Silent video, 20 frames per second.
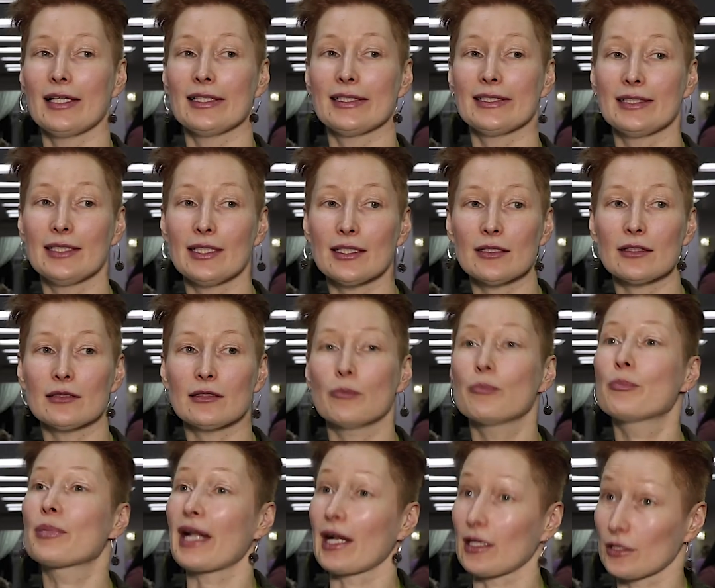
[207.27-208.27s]
сделать
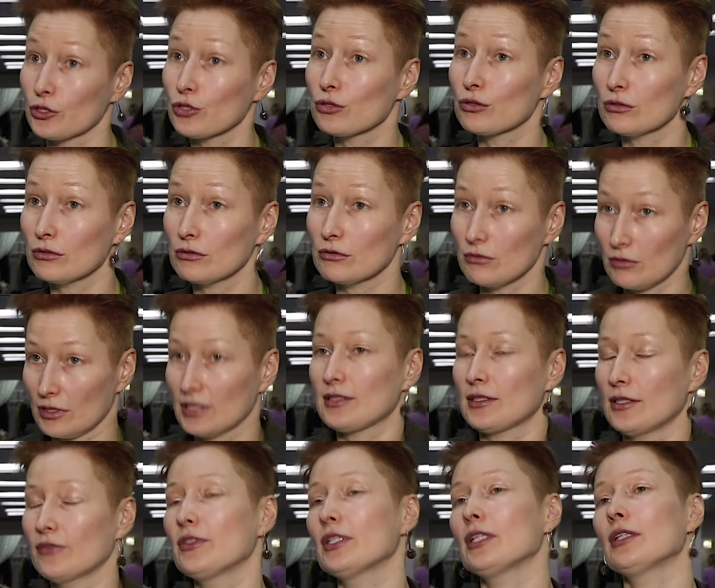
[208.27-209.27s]
практику
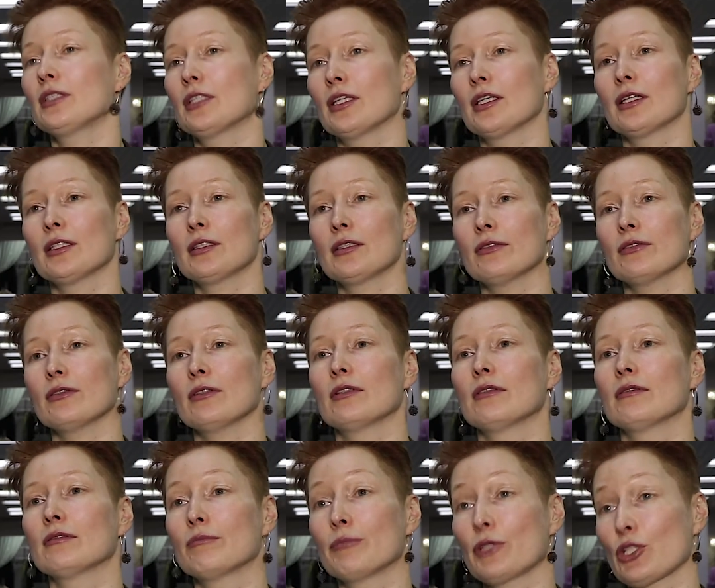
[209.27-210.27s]
составления этого
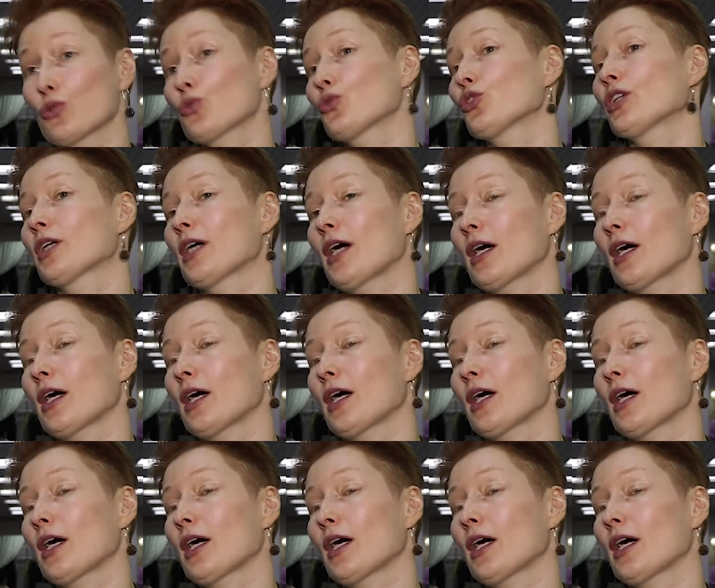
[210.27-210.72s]
маршрутной